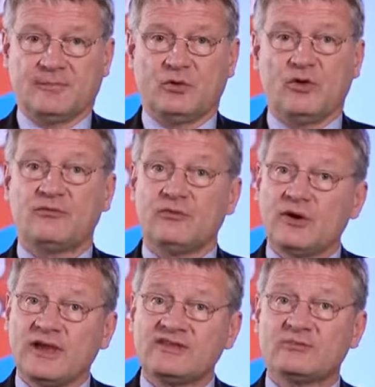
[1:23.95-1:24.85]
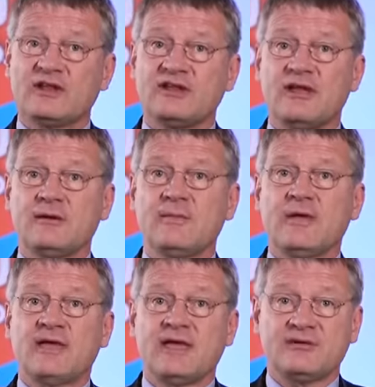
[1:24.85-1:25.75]
noch vor SPD,
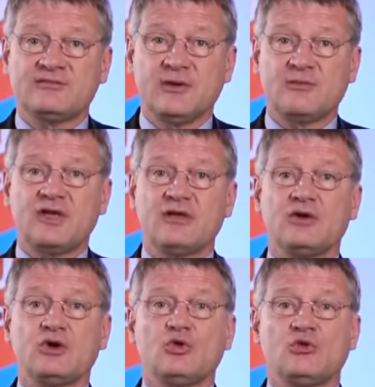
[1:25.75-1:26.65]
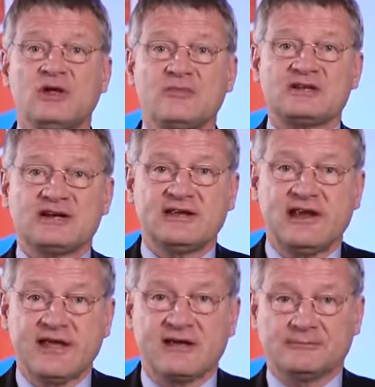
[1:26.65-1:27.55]
FDP und der Partei Die
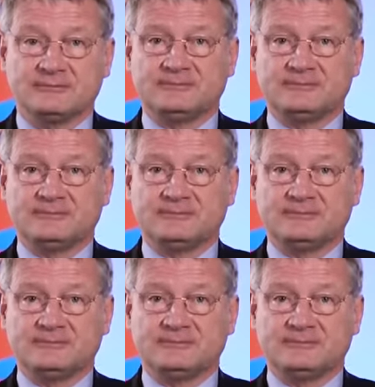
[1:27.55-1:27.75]
Linke.